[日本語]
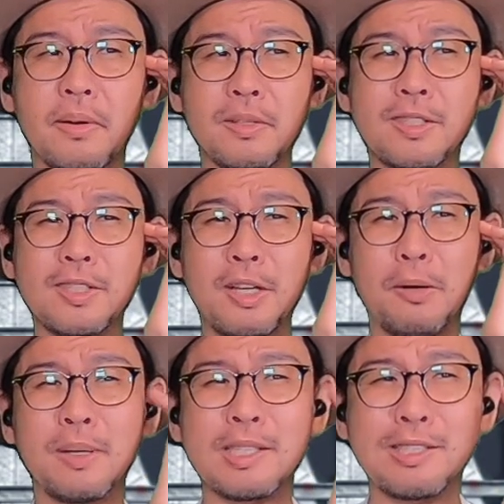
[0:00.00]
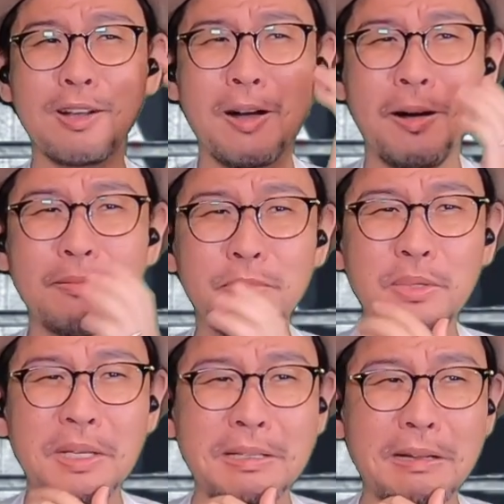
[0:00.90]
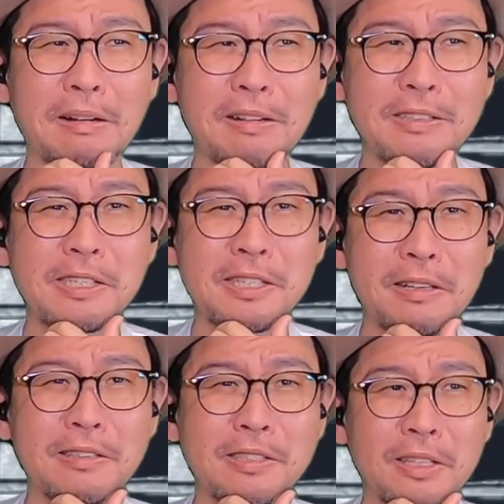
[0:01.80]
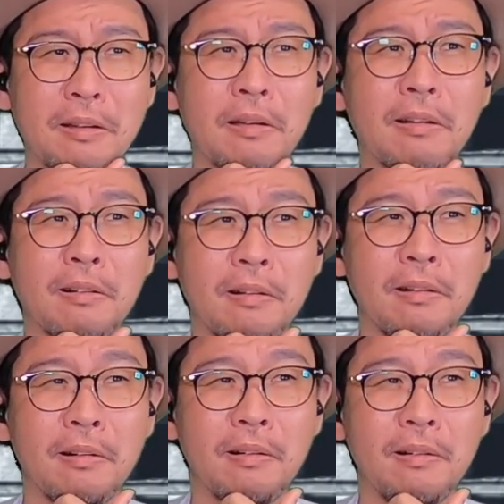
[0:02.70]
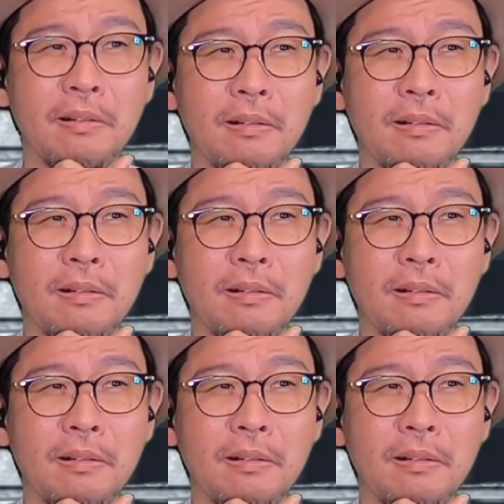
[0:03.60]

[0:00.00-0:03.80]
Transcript: かが使わした幹部的な感じなんじゃないかな。